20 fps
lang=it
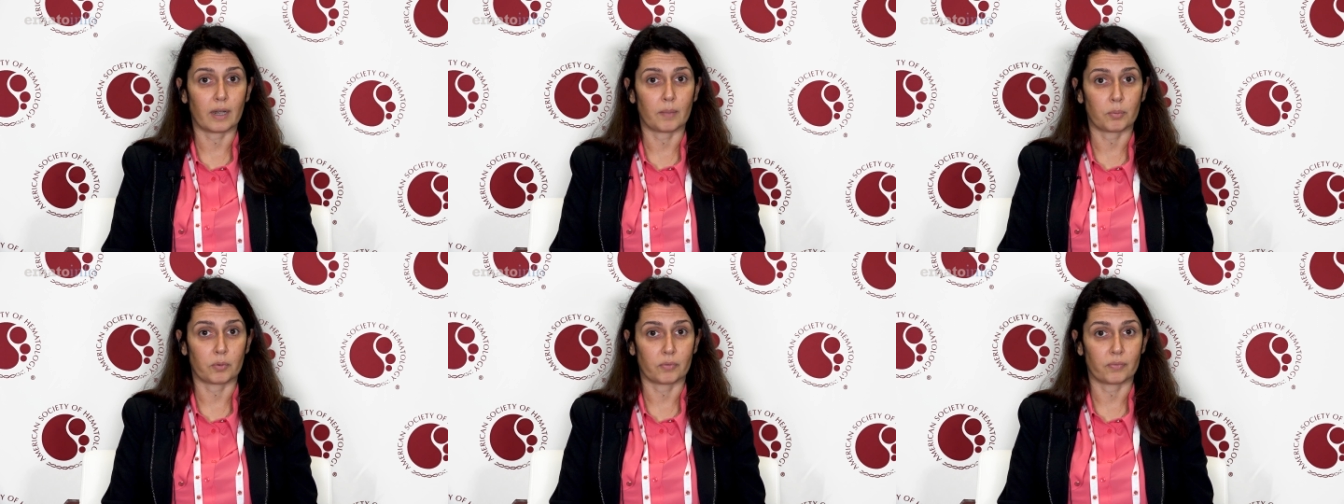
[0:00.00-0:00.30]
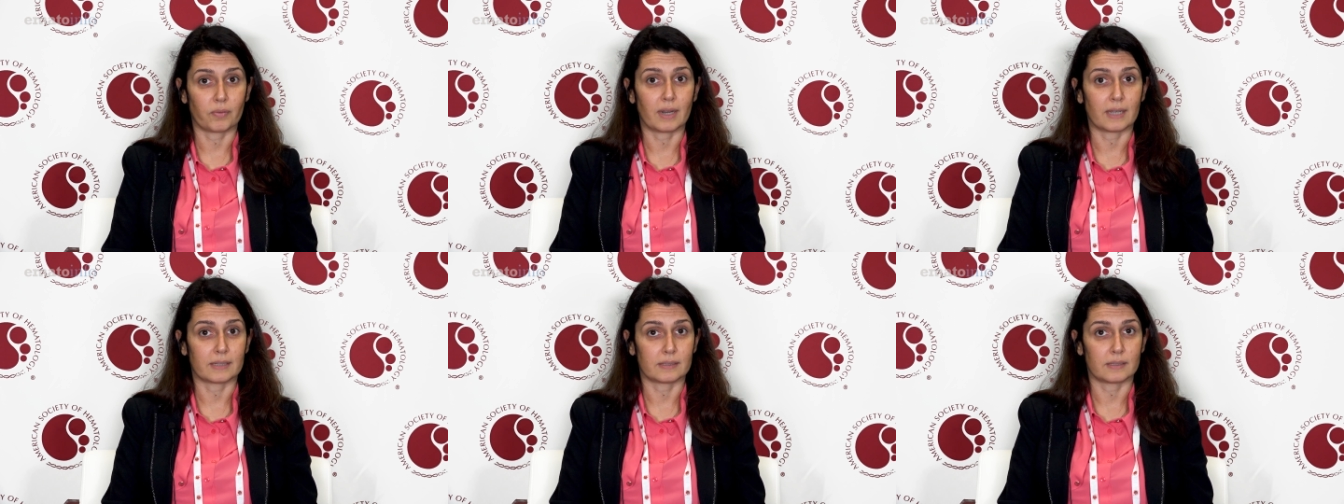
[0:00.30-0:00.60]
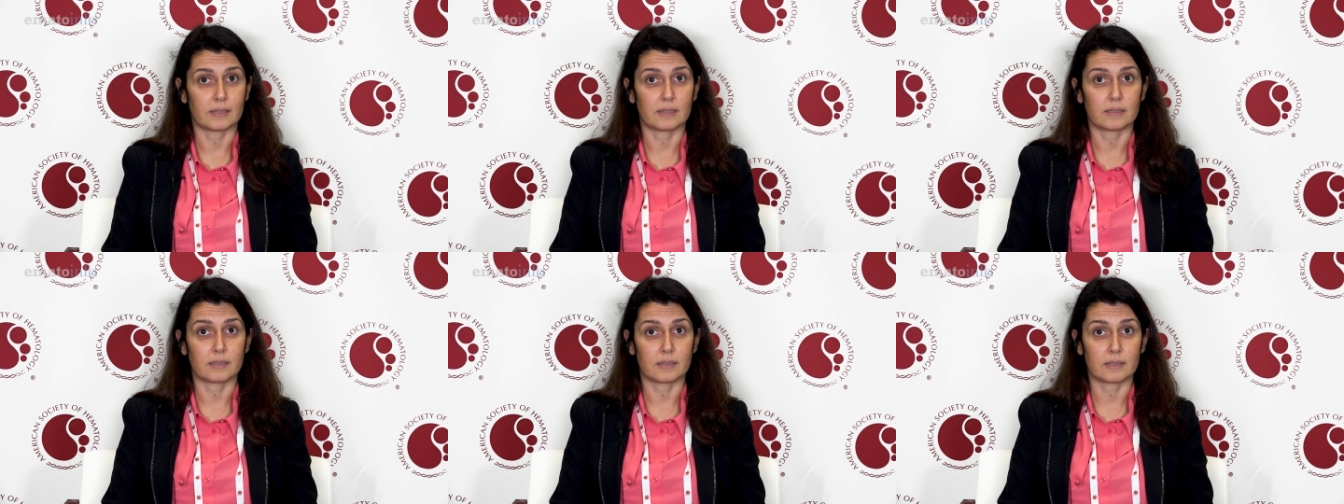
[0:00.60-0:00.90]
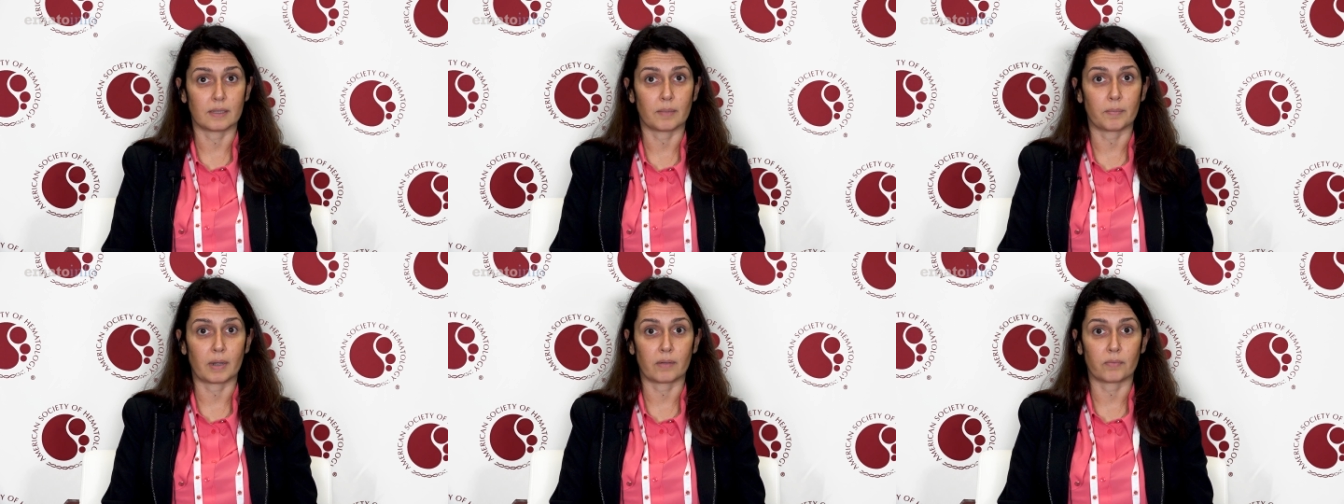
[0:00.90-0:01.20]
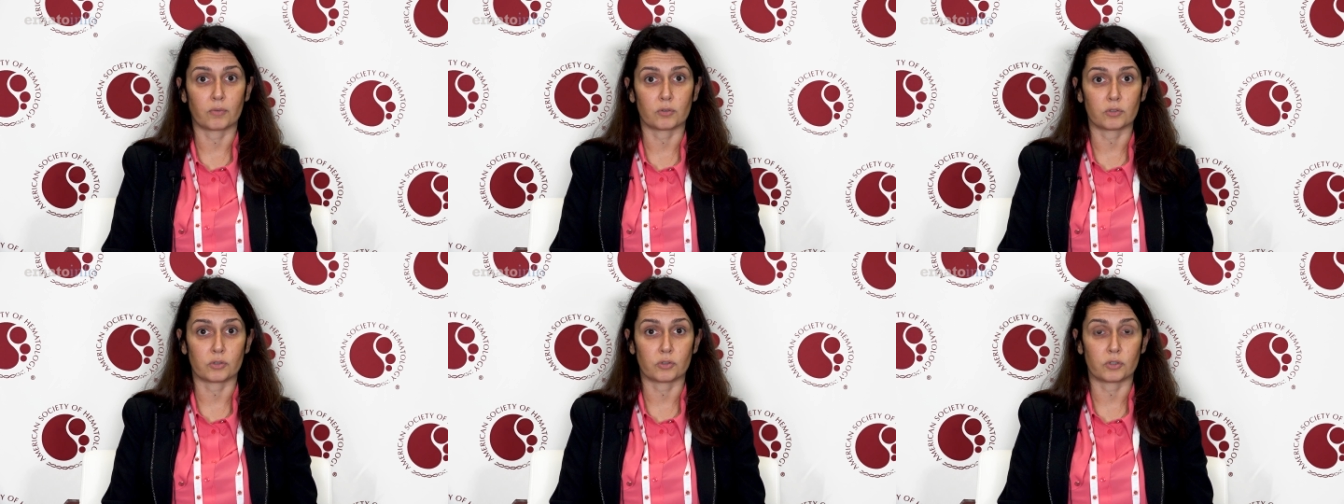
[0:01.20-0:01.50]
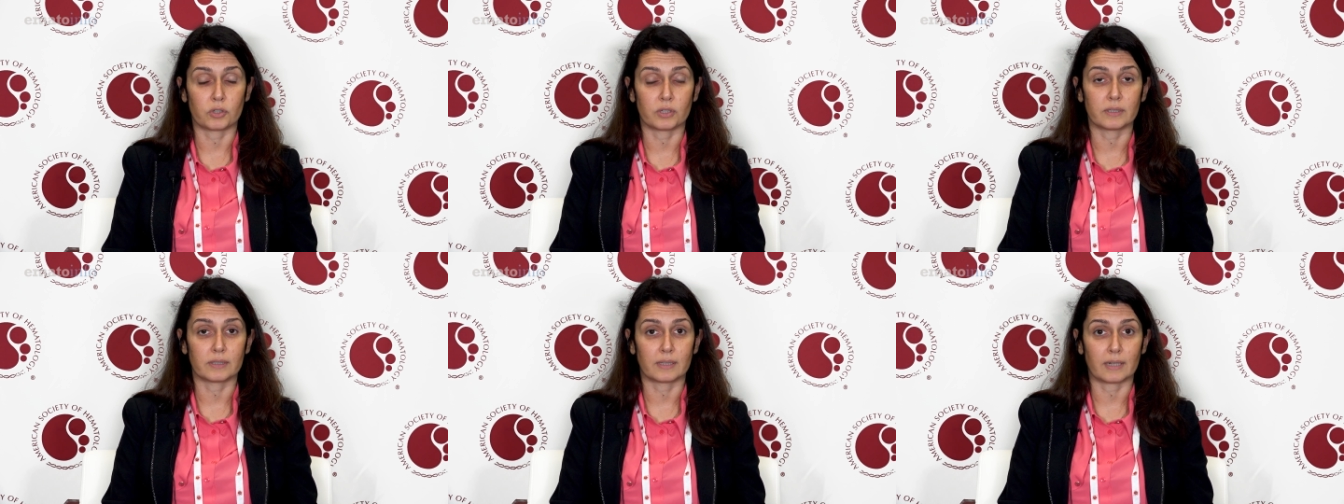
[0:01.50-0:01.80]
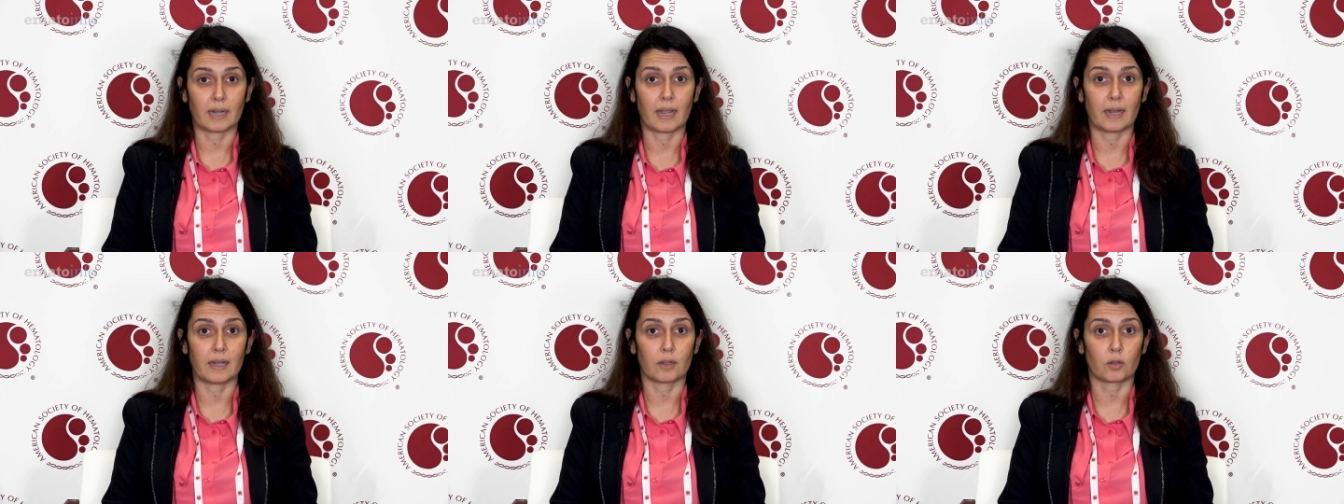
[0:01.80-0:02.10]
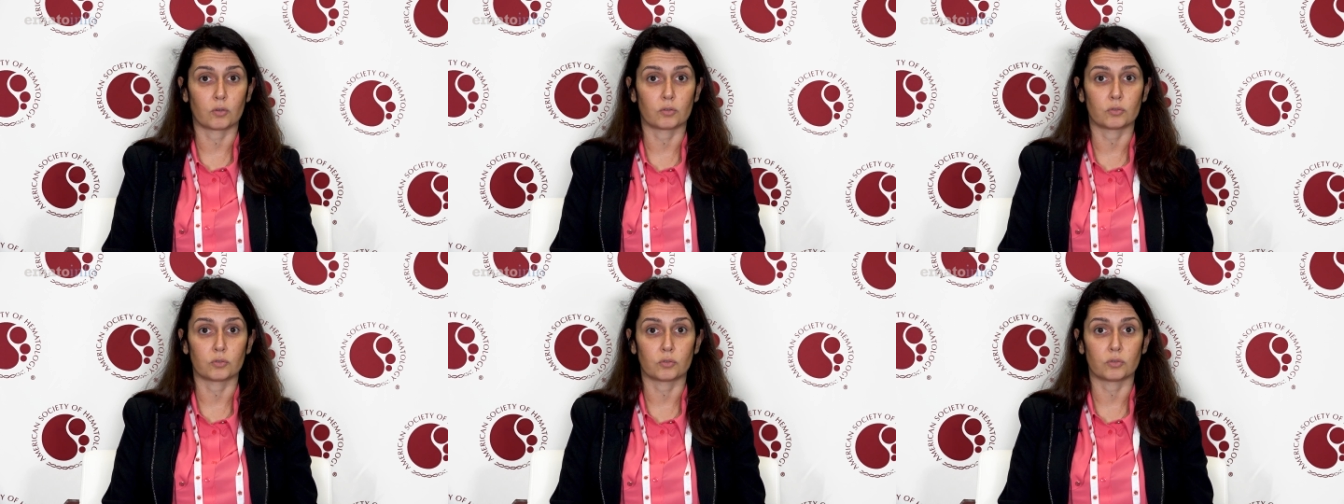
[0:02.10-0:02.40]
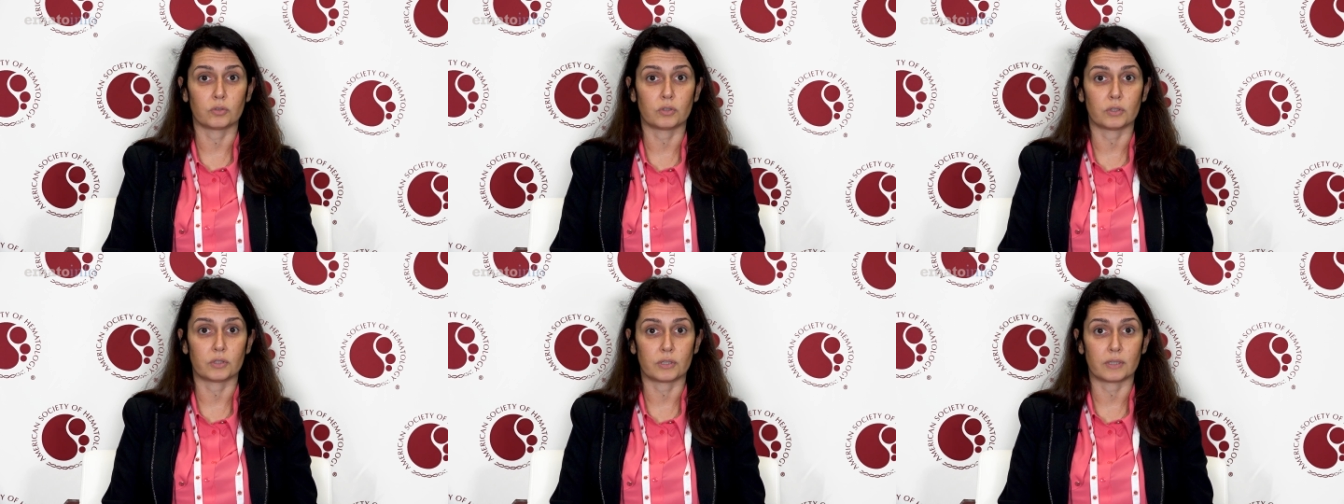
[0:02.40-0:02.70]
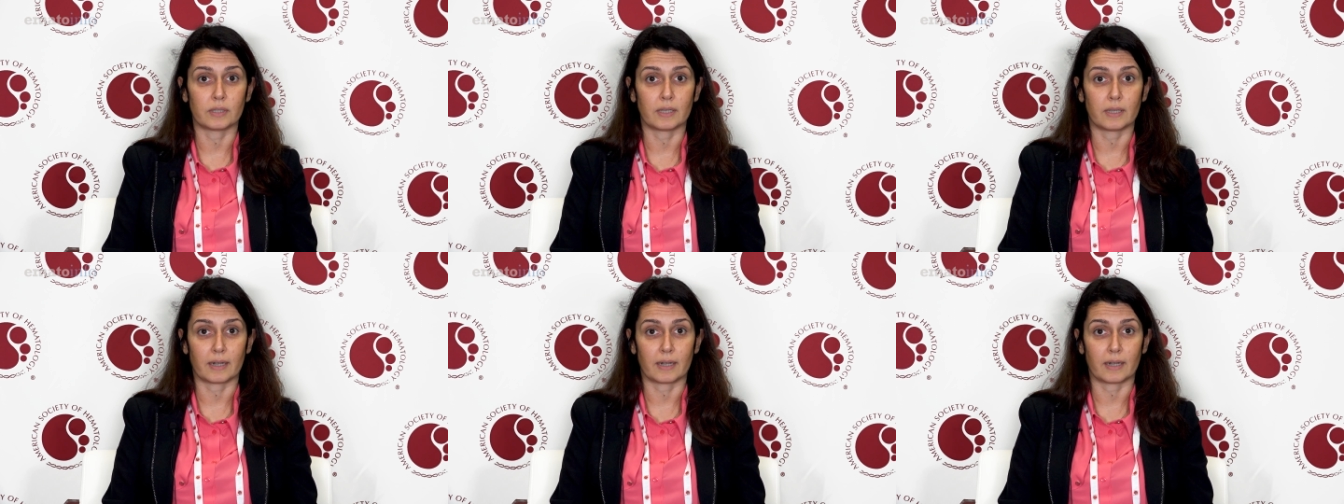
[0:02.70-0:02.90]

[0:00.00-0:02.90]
la profilassi del sistema nervoso centrale con 12